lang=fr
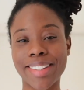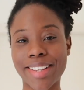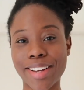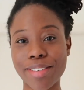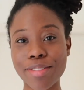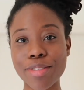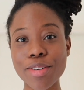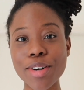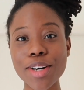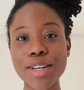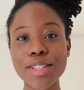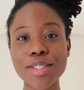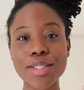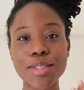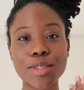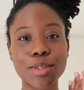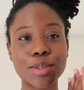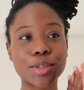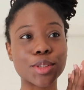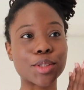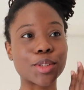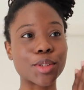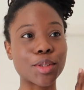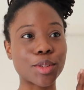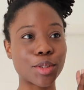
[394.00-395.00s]
d'avoir
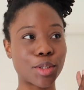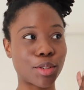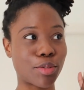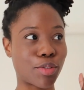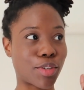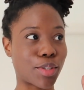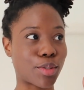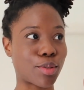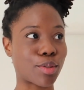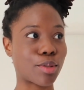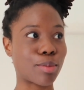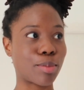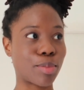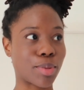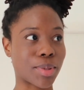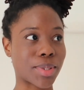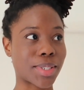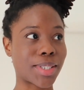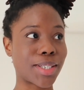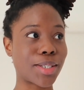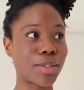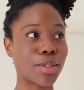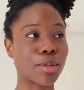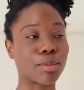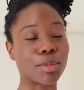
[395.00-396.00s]
ce genre de façon de
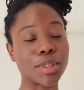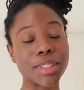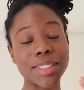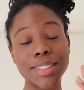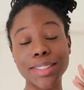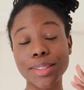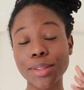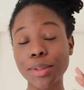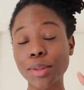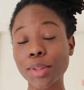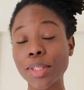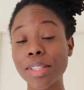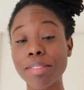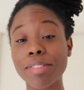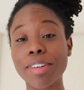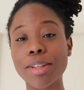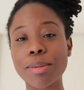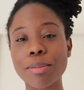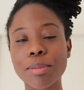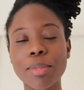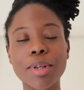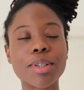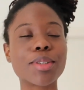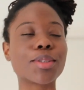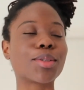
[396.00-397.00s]
penser, de me dire qu'un
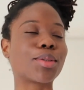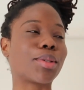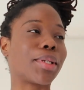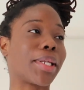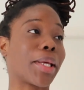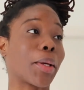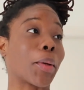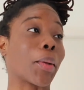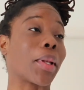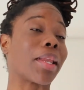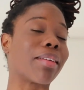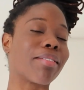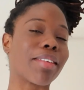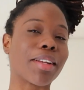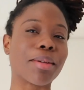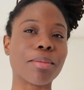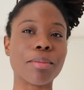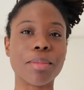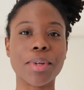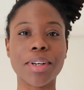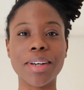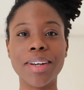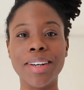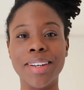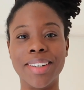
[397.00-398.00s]
événement, ce n'est qu'un
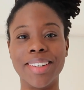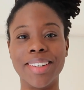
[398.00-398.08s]
événement,